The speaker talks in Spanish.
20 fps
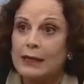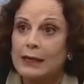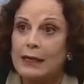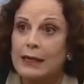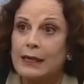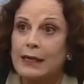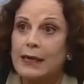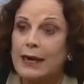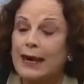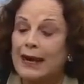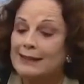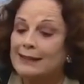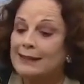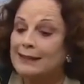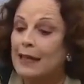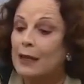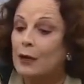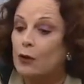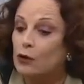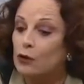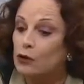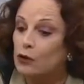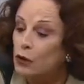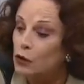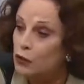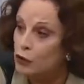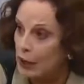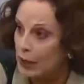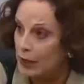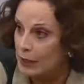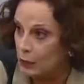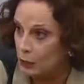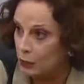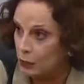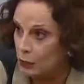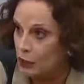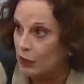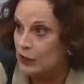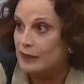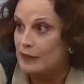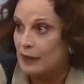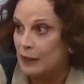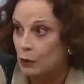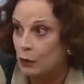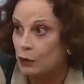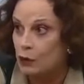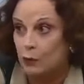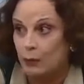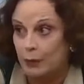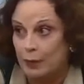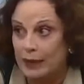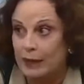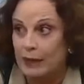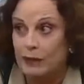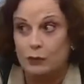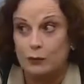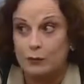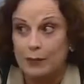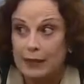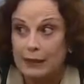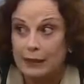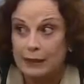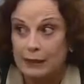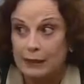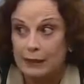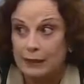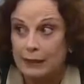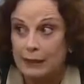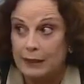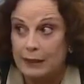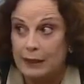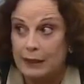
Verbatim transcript: que hasta los dos años está con su padre y su madre.